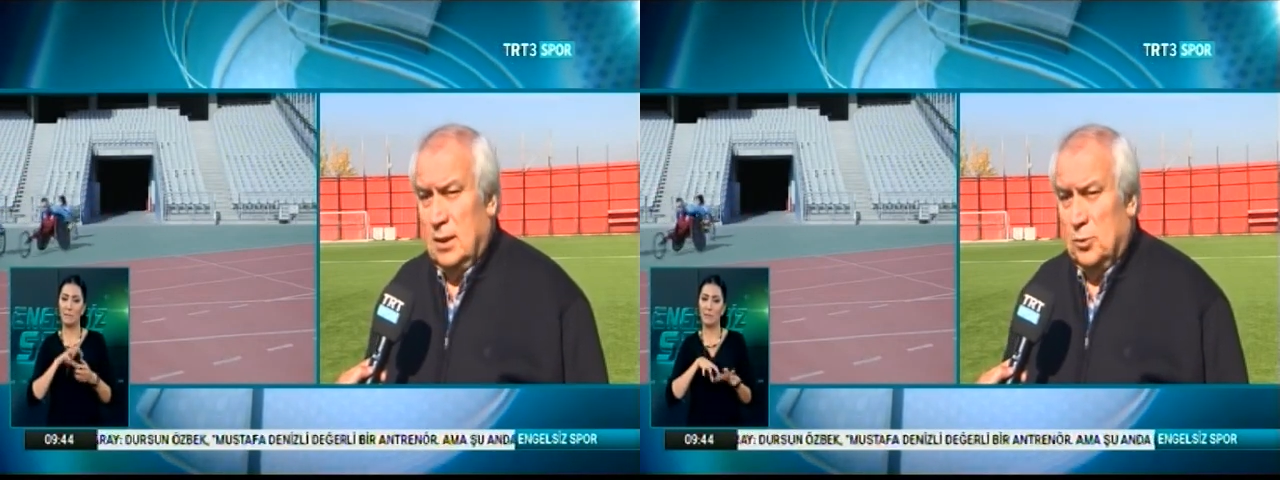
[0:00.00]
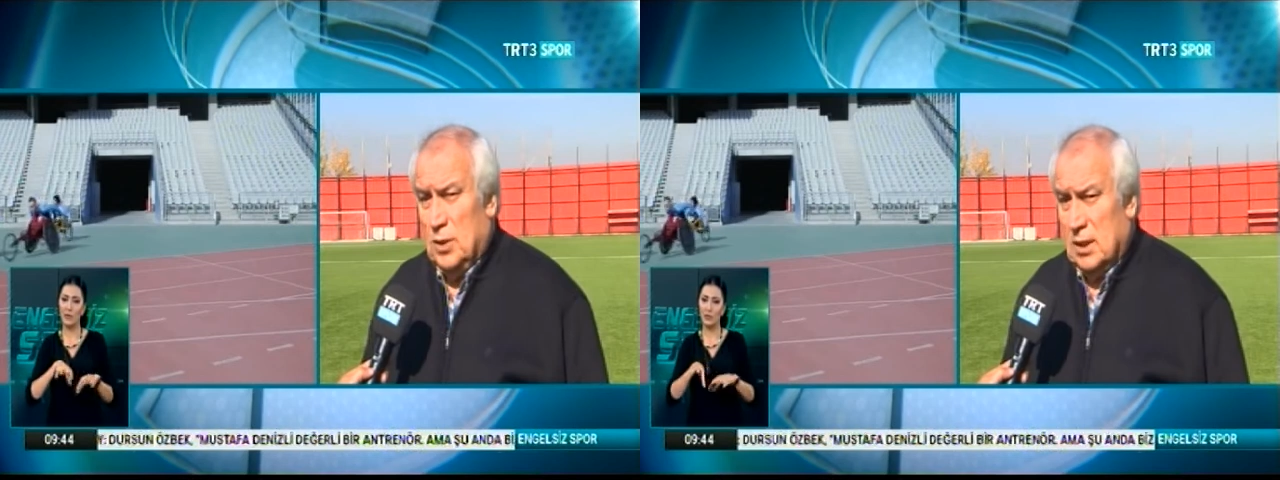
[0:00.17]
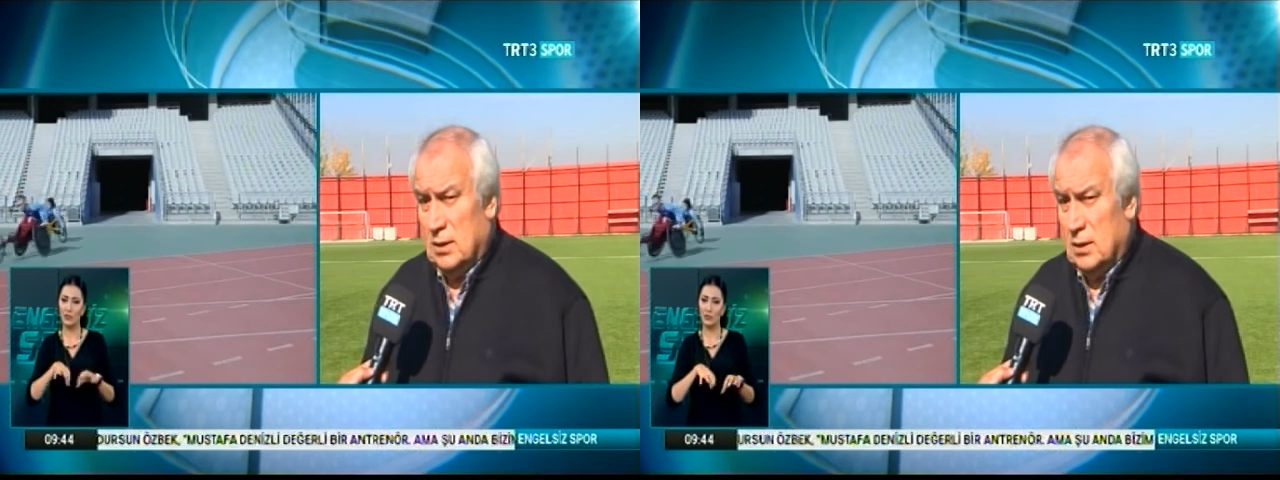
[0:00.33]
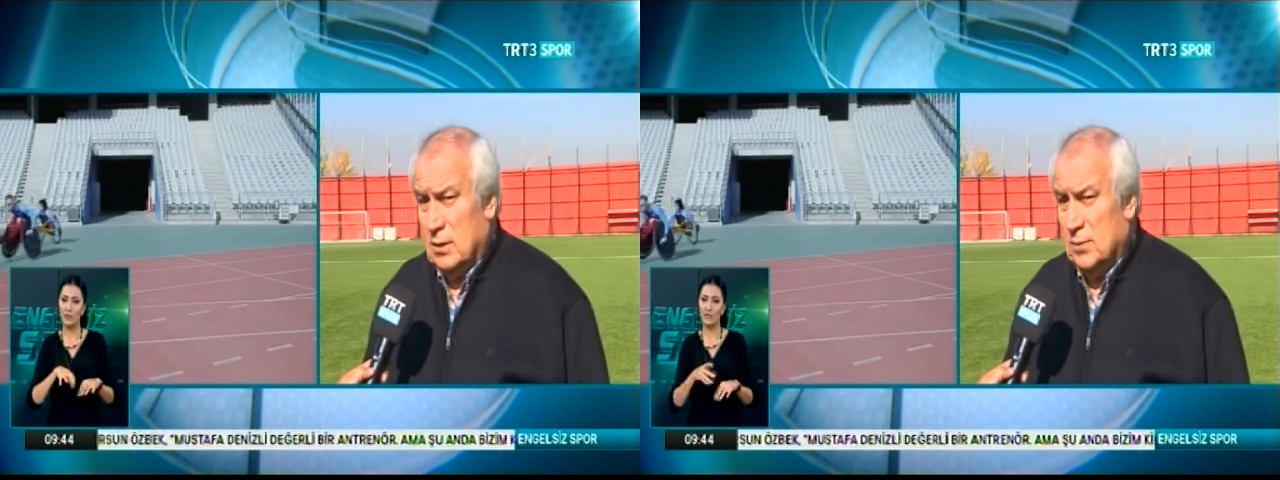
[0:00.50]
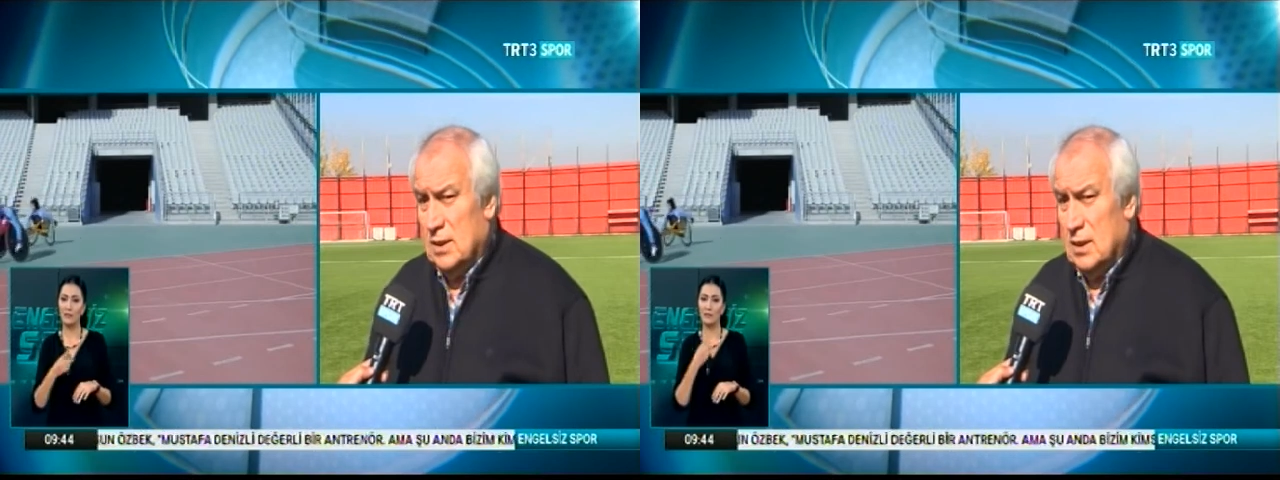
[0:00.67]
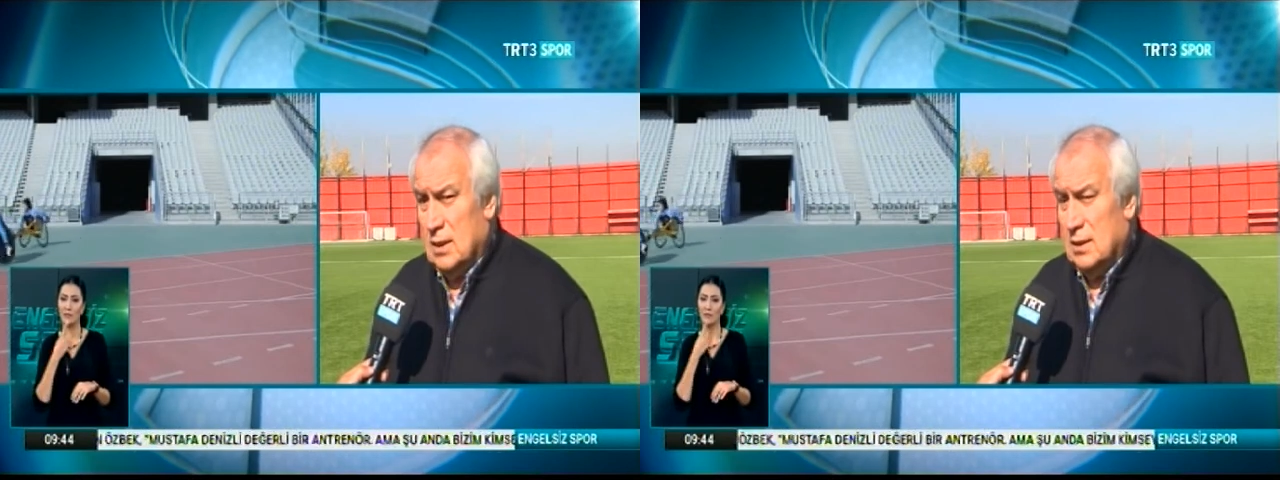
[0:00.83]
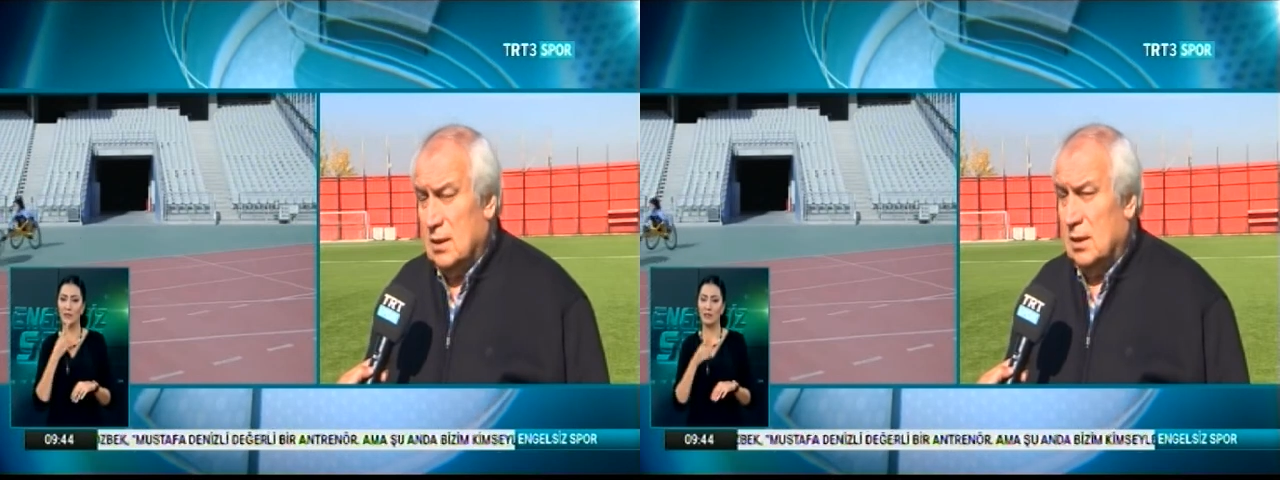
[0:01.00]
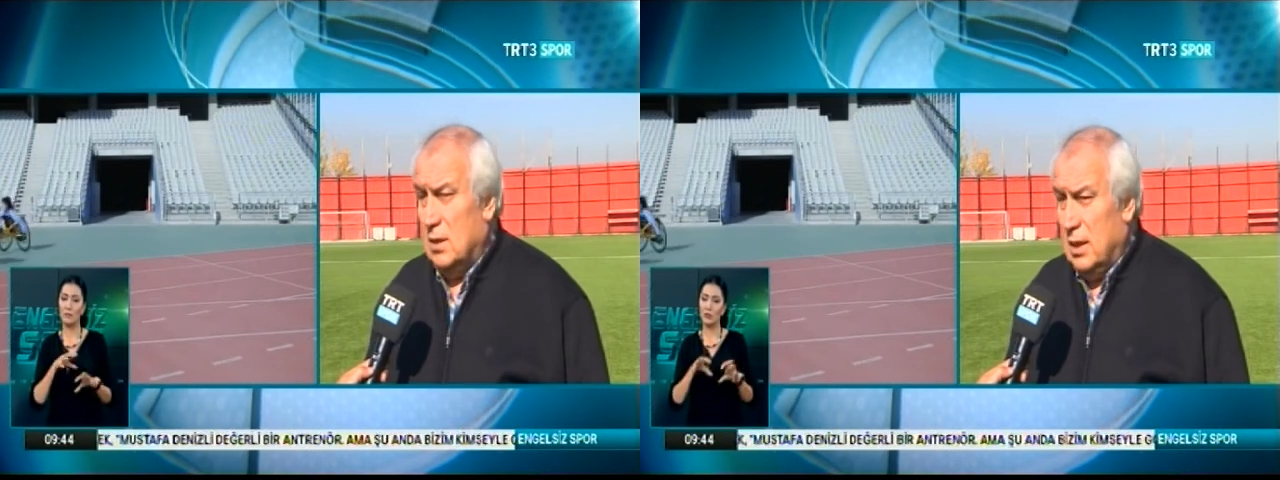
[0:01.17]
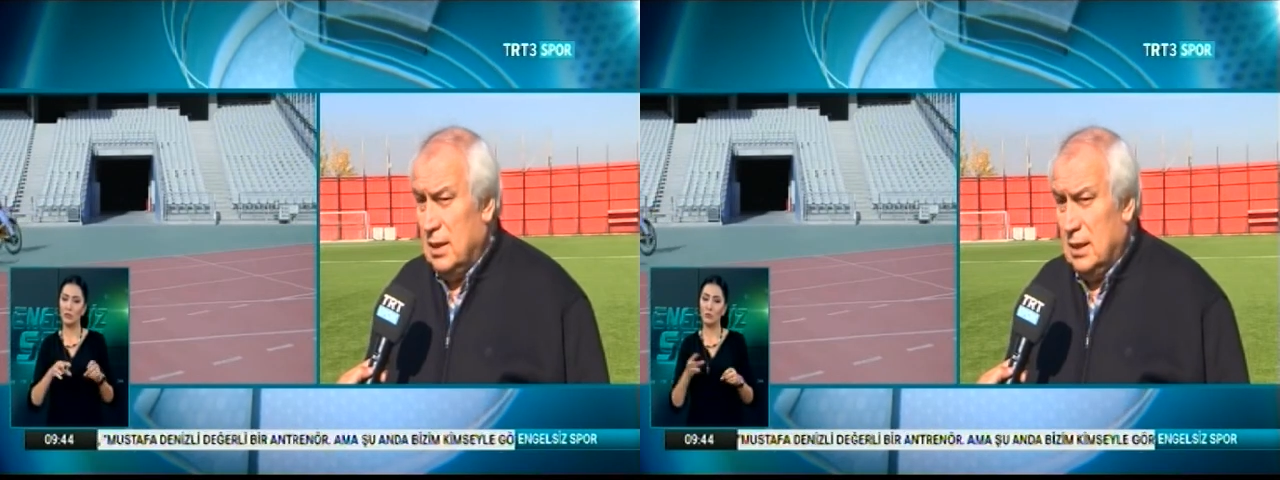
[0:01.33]
branşlarımız arasına
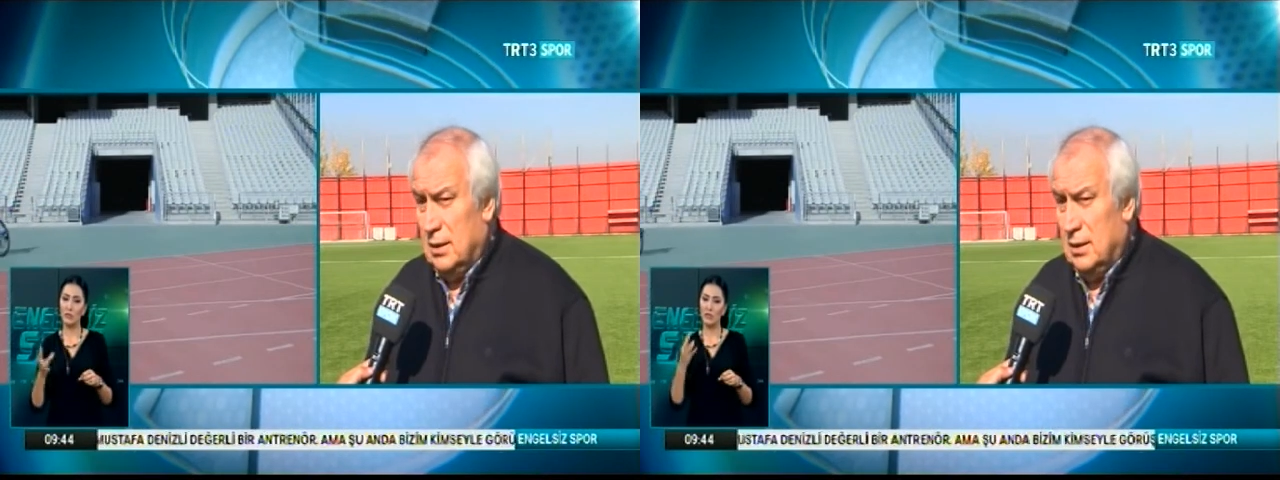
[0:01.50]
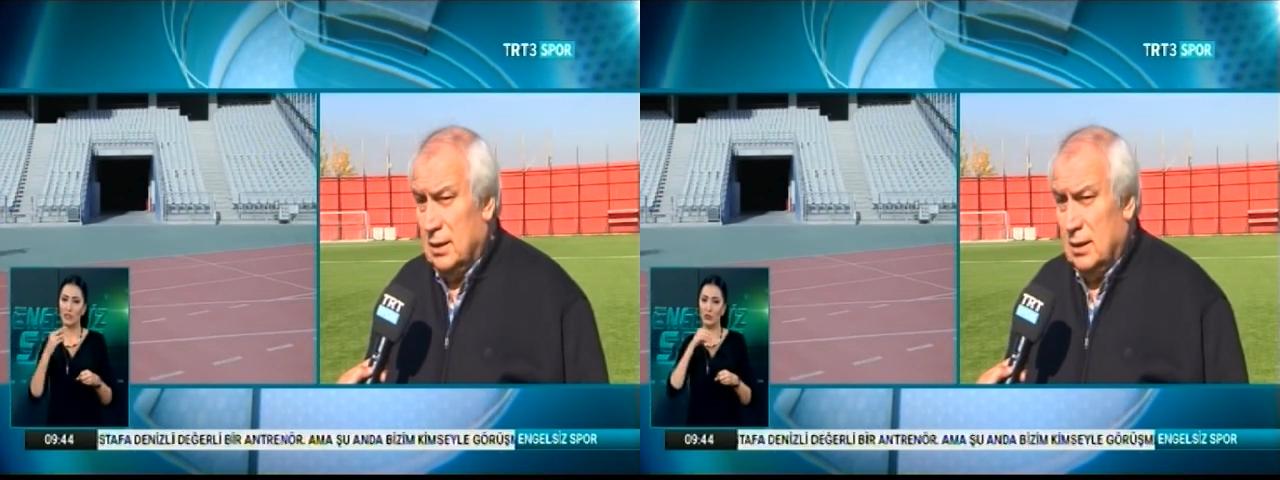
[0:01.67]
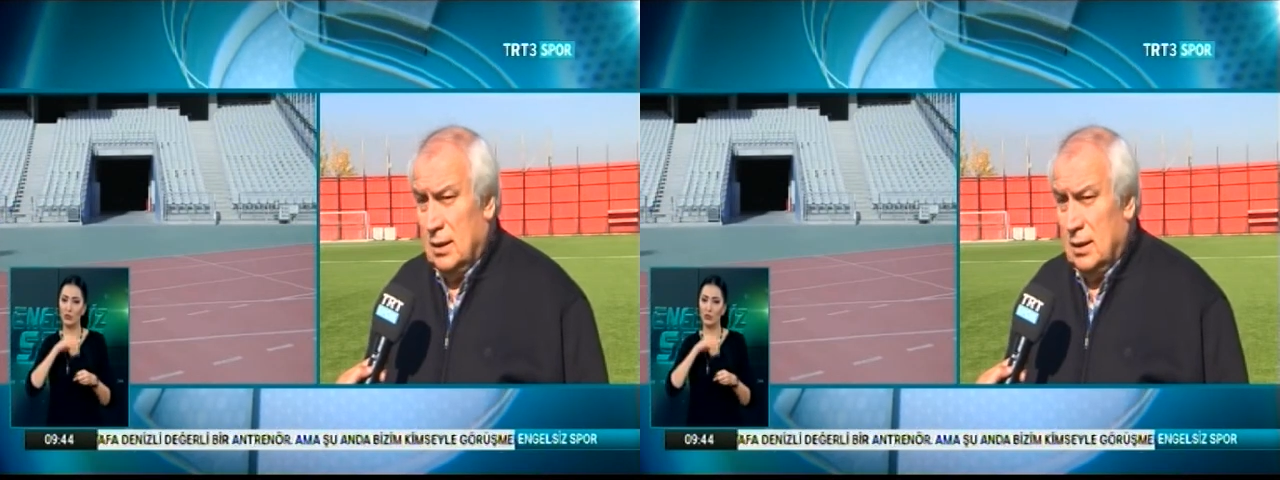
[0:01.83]
dahil ettik.